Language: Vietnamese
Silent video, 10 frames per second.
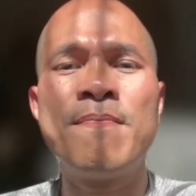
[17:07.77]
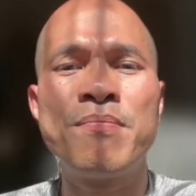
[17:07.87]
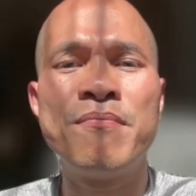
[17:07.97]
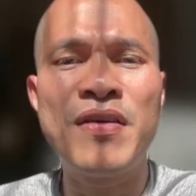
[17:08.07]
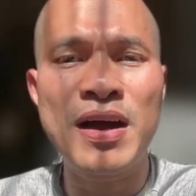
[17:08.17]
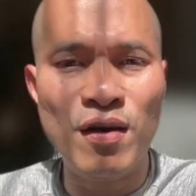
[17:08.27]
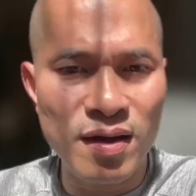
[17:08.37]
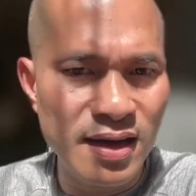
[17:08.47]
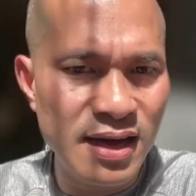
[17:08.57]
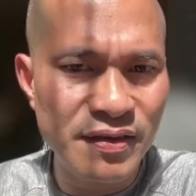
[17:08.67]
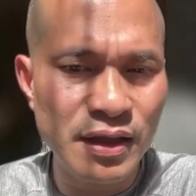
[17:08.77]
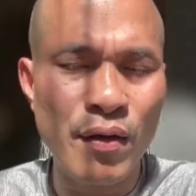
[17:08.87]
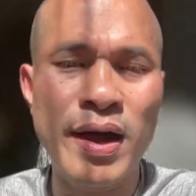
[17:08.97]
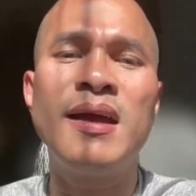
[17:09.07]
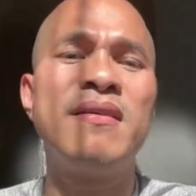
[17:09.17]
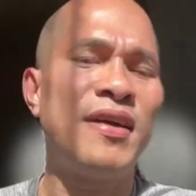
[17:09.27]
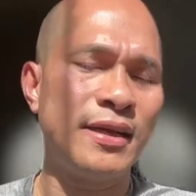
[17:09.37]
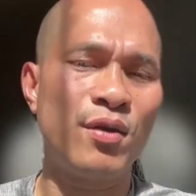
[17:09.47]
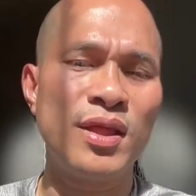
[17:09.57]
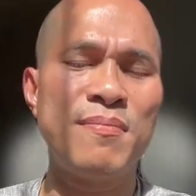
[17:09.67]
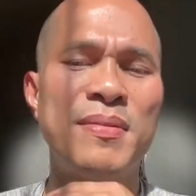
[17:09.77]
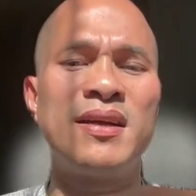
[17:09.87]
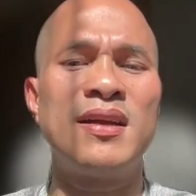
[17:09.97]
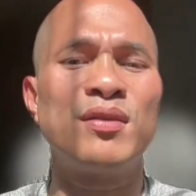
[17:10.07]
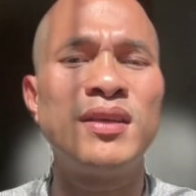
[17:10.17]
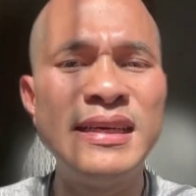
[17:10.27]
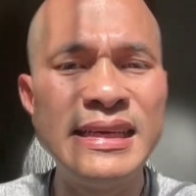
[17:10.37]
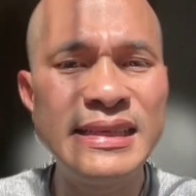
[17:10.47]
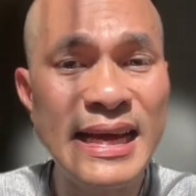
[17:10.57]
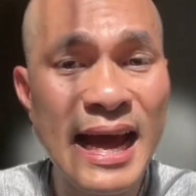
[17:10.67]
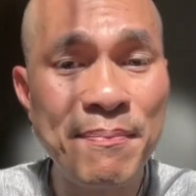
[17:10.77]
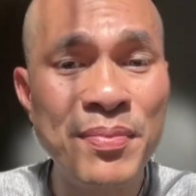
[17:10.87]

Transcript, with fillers: và có lời hơn về thuế vậy thôi thì mình cứ đầu tư ETF